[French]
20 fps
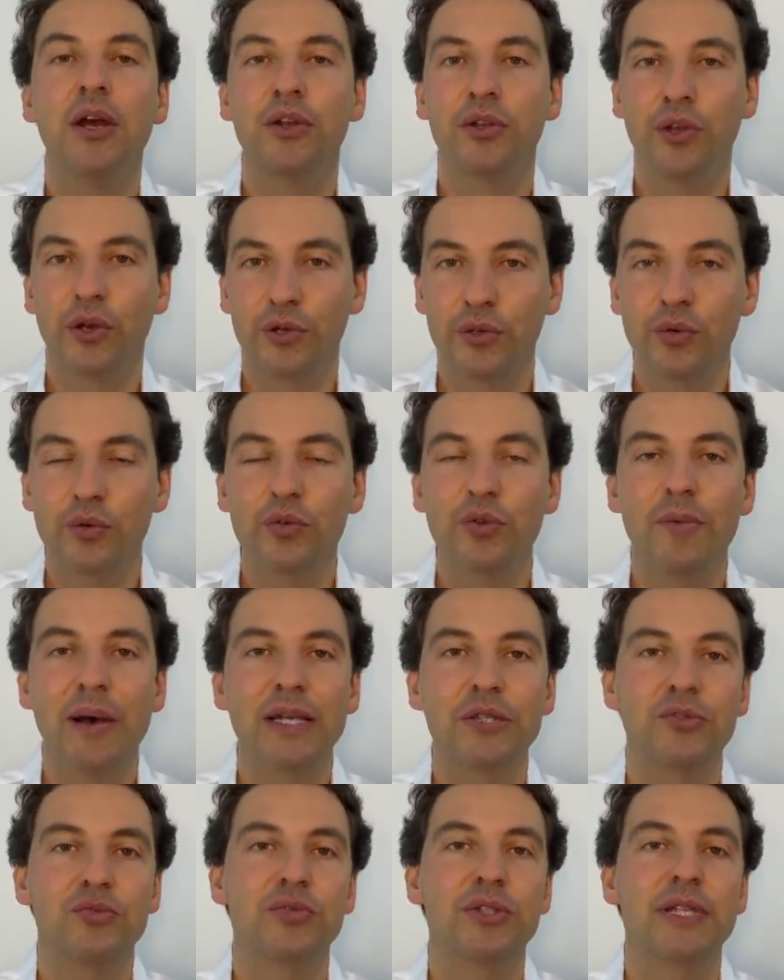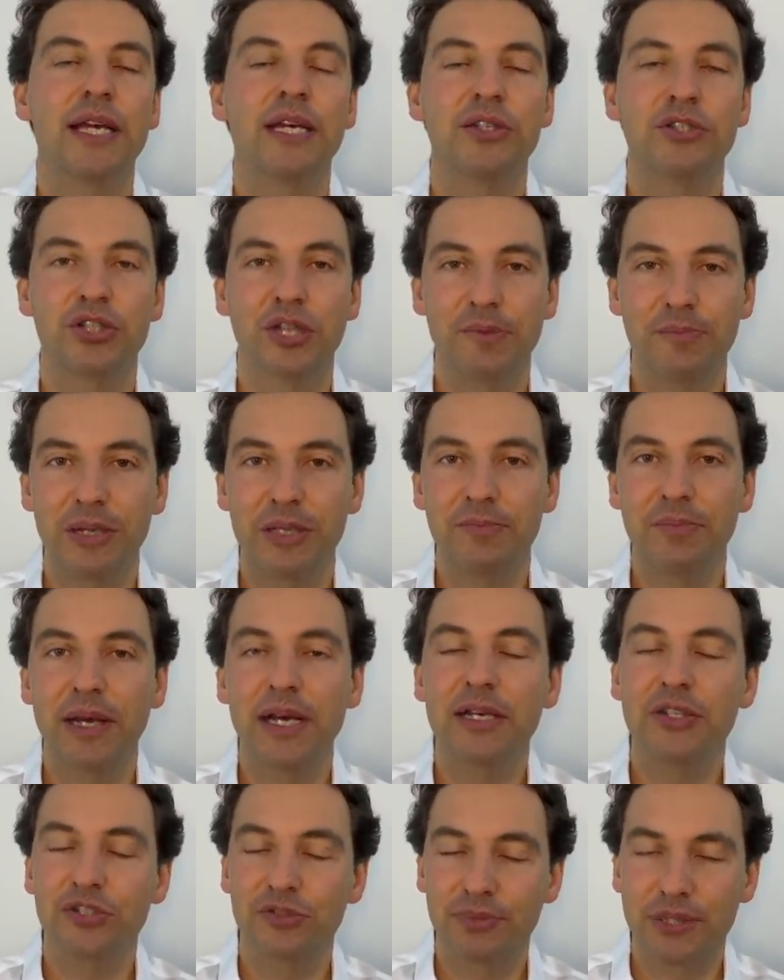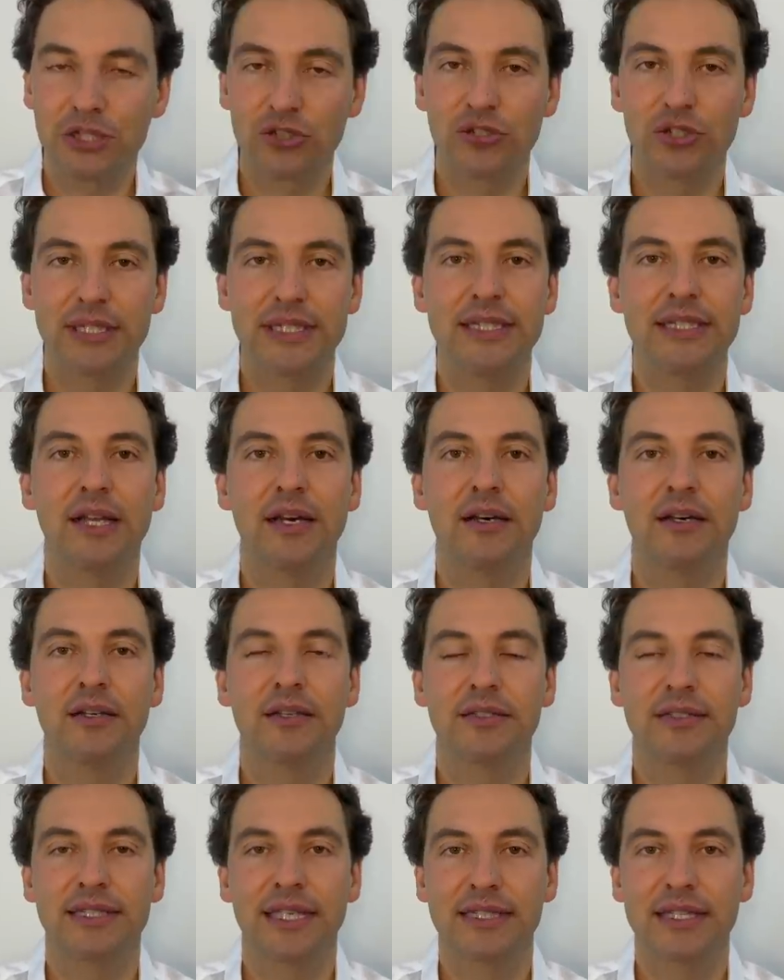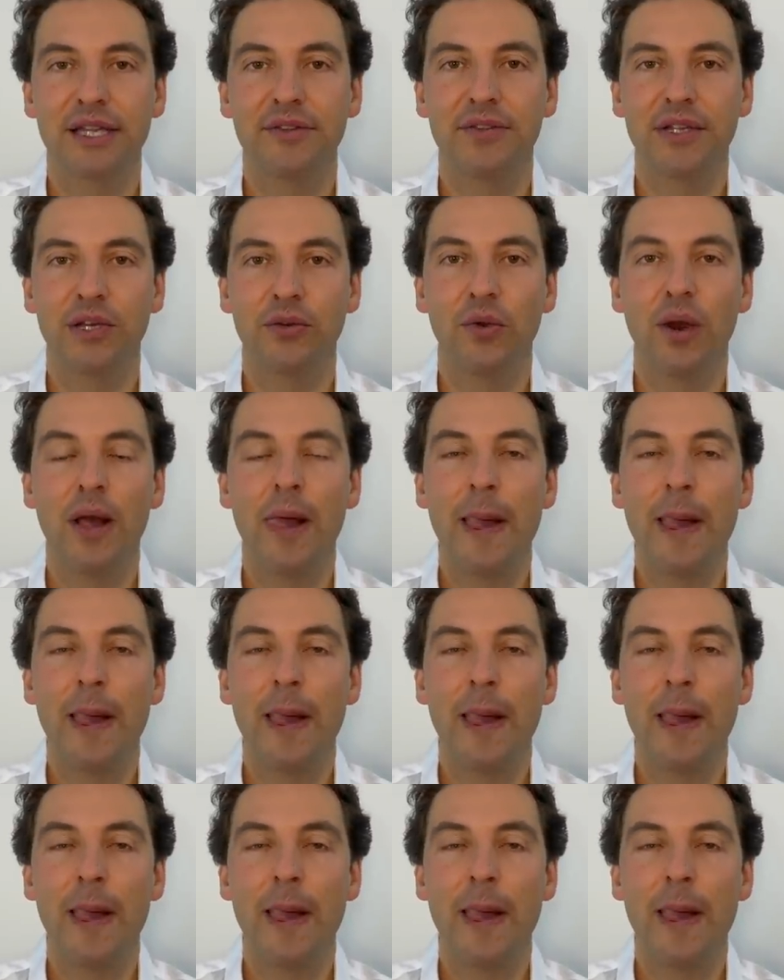Il y a un cours de base, tout ça. Je répète pas, je, je le dis dans certaines vidéos.